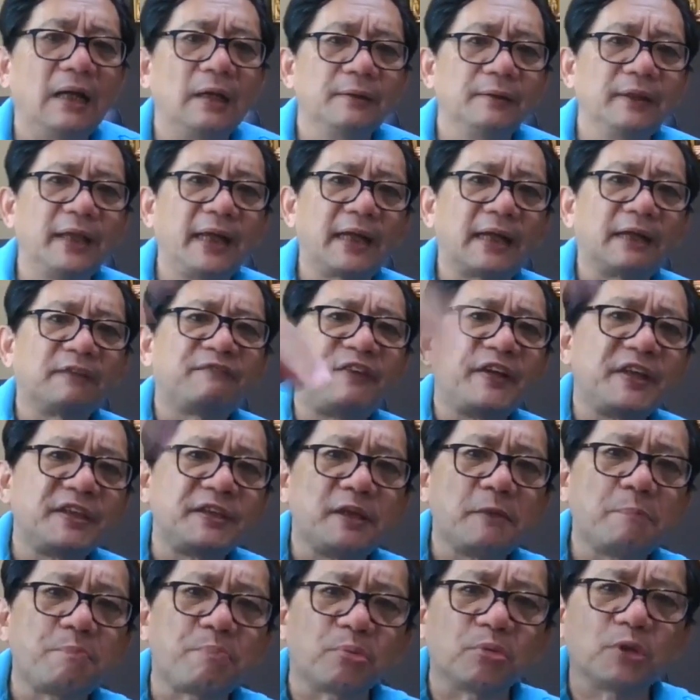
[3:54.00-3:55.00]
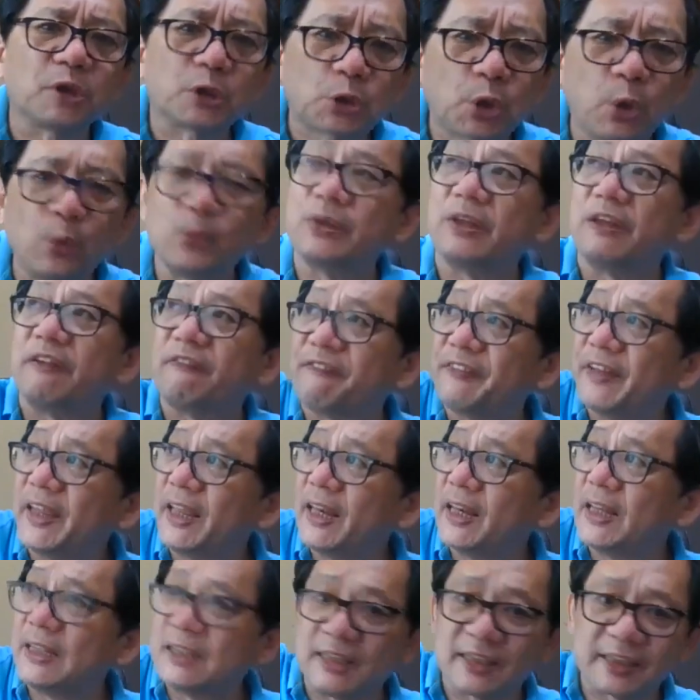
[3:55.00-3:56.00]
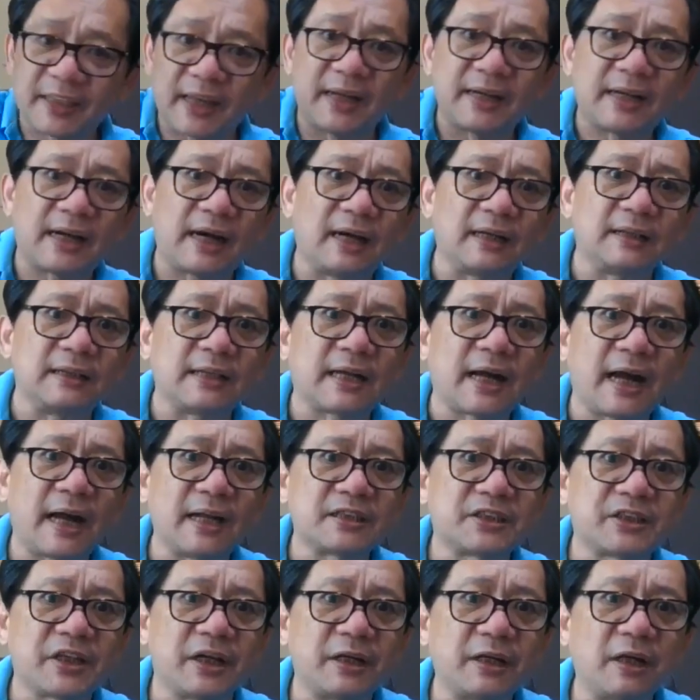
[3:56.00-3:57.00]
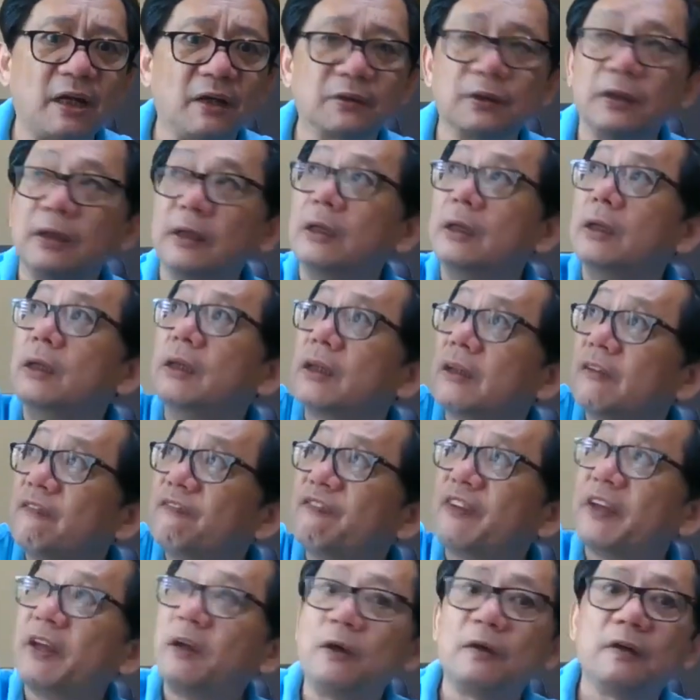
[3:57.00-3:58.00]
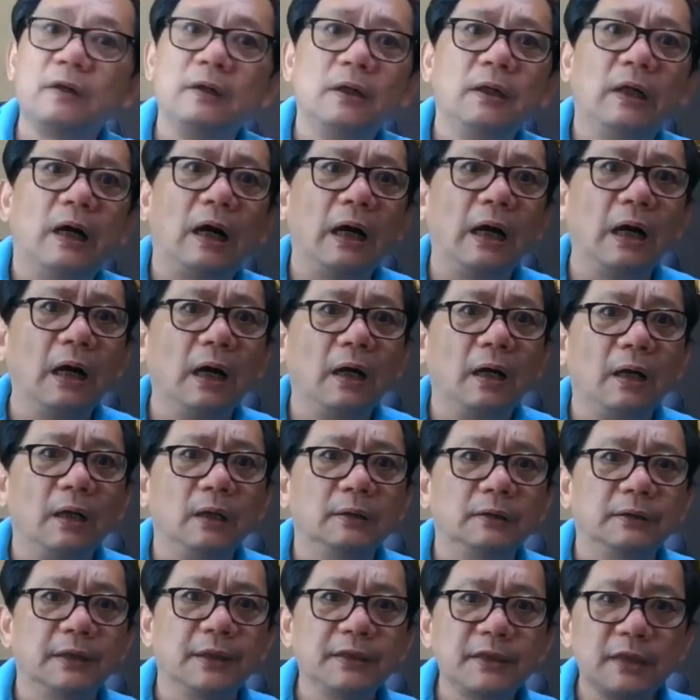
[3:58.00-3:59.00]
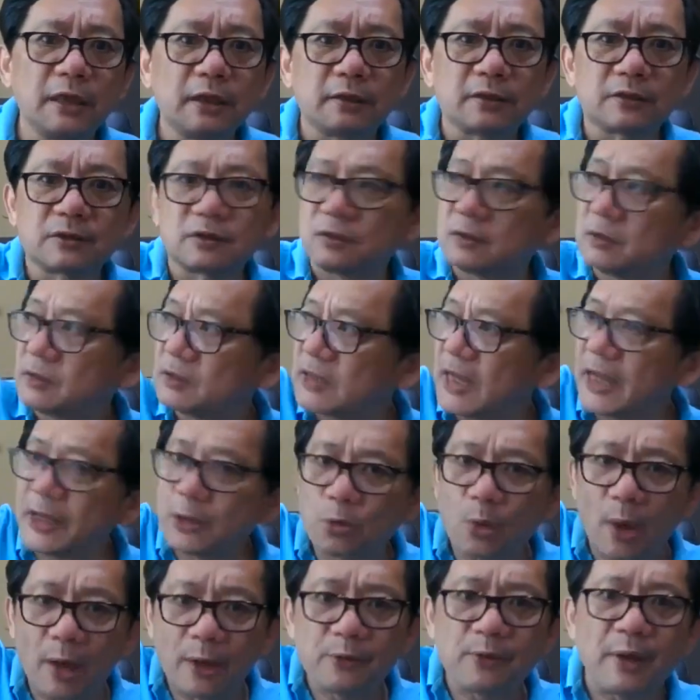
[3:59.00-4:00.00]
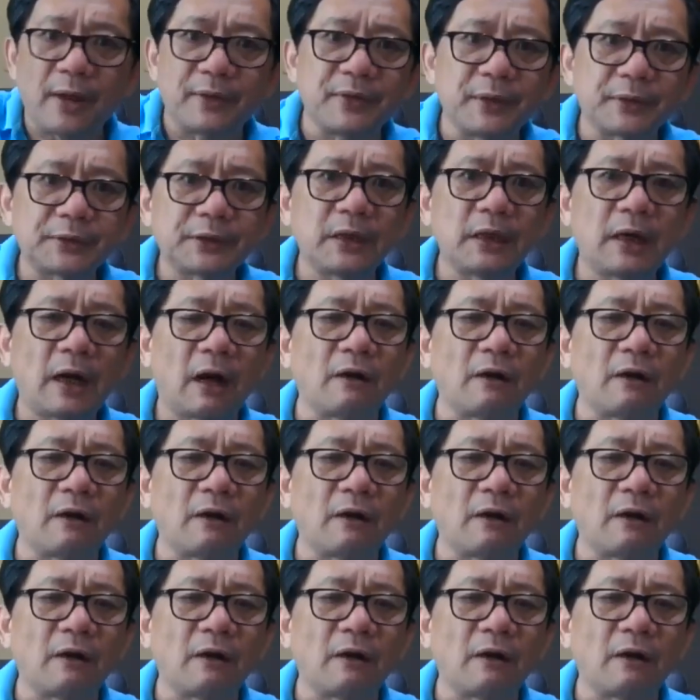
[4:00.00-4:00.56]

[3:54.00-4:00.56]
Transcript: 那个飞机不是冲你飞了，你在这儿，你看前照灯。跟飞啊，人家在远远的正